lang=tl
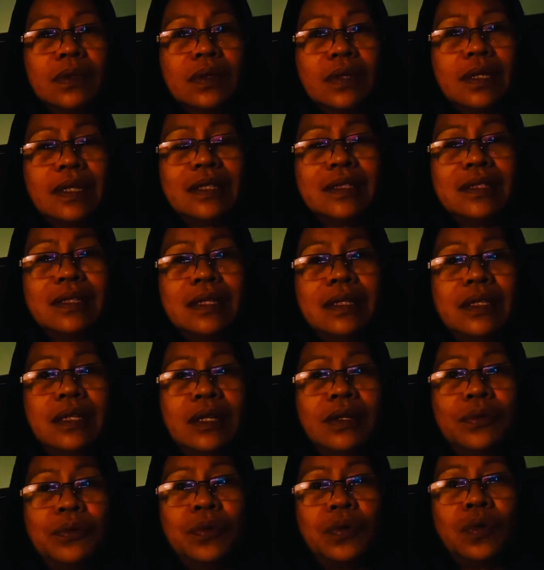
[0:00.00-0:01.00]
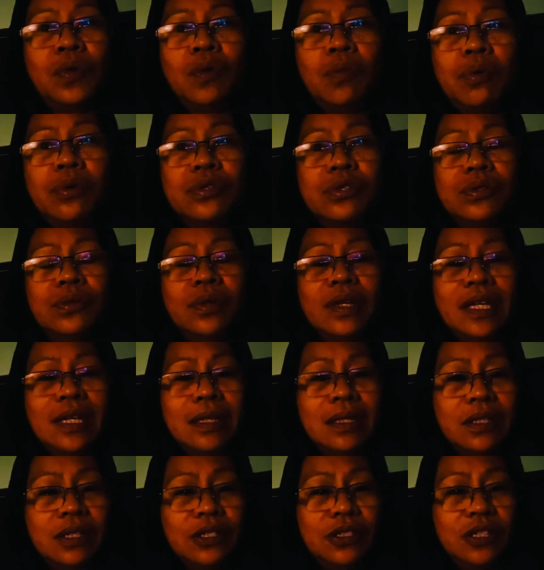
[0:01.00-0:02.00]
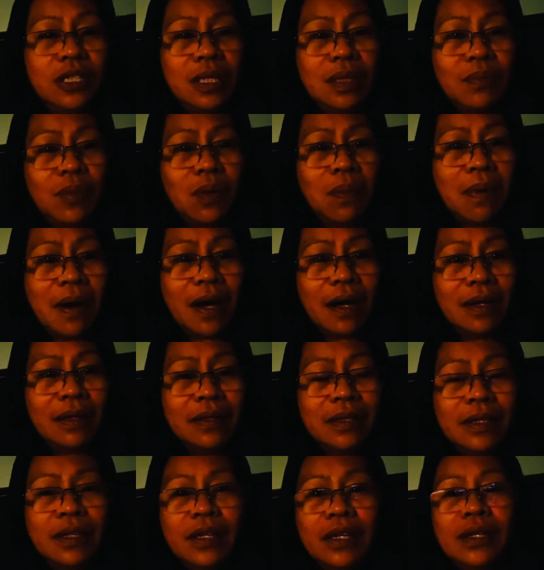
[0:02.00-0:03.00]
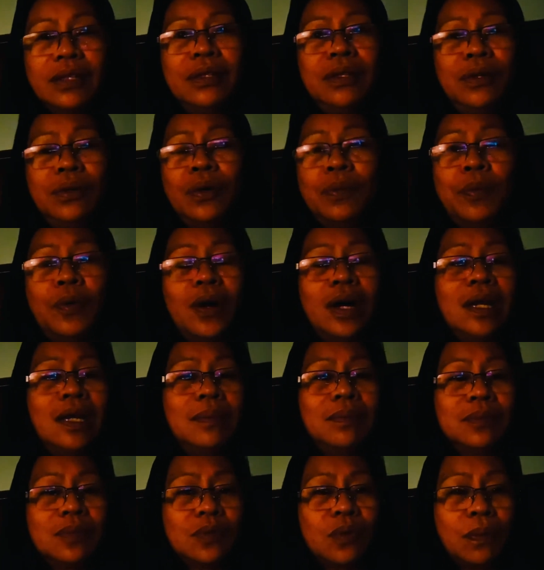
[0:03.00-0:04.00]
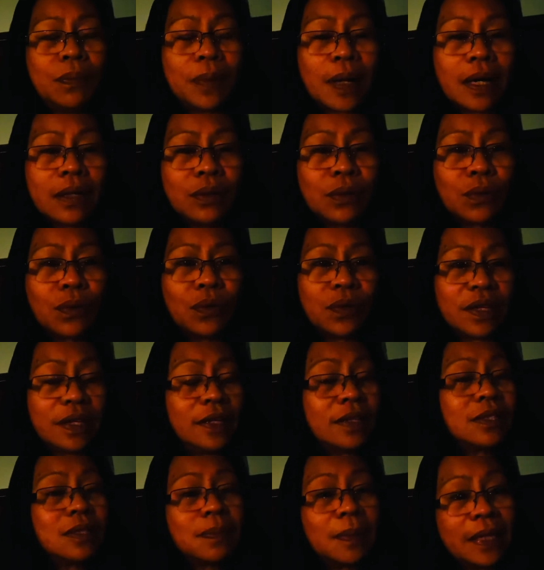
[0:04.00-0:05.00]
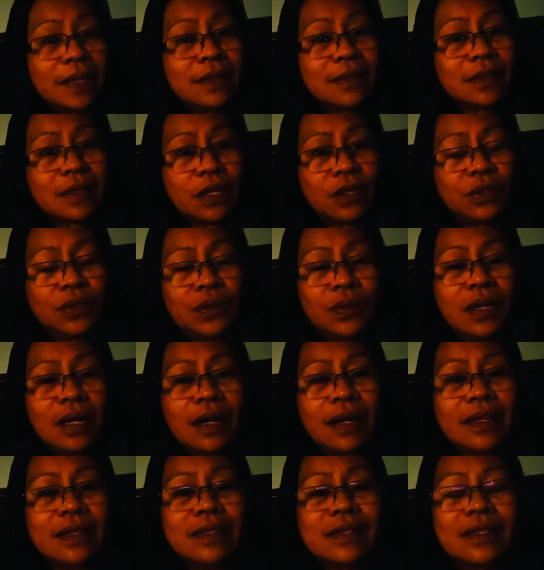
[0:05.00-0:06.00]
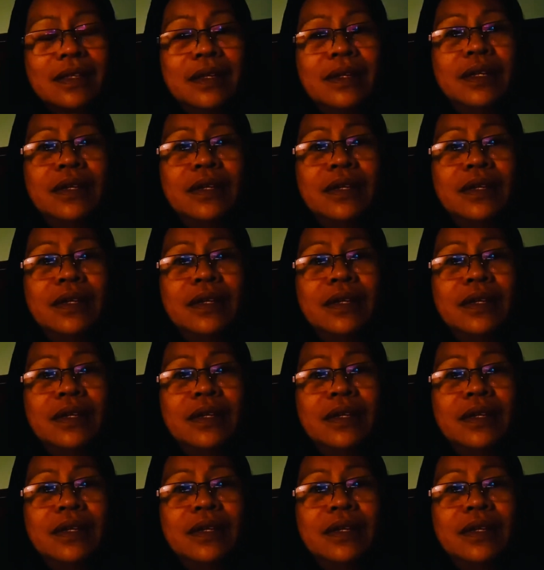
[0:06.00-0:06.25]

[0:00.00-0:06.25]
kasi nauubos yung energy mo ba? Hindi ko po alam kung paano ko i-explain sa inyo guys.